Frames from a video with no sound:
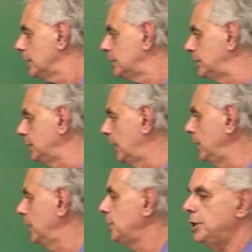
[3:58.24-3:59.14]
se a
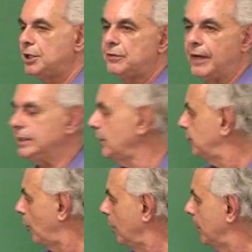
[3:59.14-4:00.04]
energia tiver essa
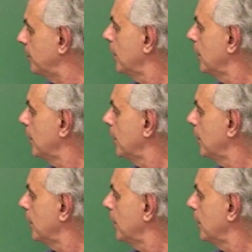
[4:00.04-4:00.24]
forma